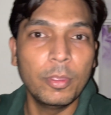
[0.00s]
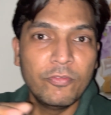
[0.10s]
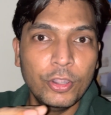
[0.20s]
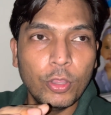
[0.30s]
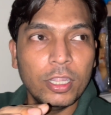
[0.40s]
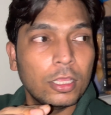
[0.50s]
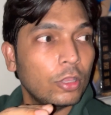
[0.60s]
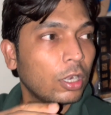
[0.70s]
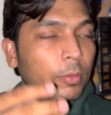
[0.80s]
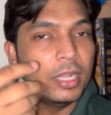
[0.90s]
अभी वीडियो एंड की
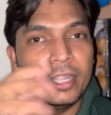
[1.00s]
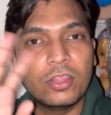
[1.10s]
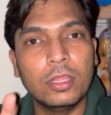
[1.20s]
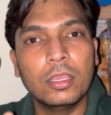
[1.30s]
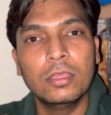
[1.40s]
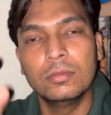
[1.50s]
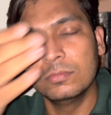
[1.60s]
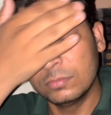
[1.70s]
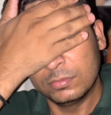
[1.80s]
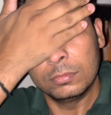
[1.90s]
और अभी लाइक चली गई
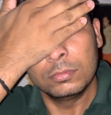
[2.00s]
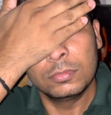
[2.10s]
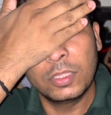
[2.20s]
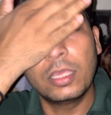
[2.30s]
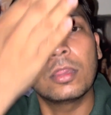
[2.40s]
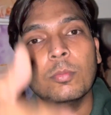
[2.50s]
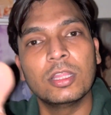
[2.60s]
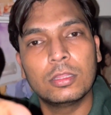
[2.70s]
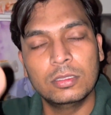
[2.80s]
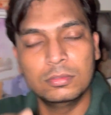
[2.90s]

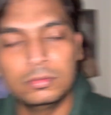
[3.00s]
किस्मत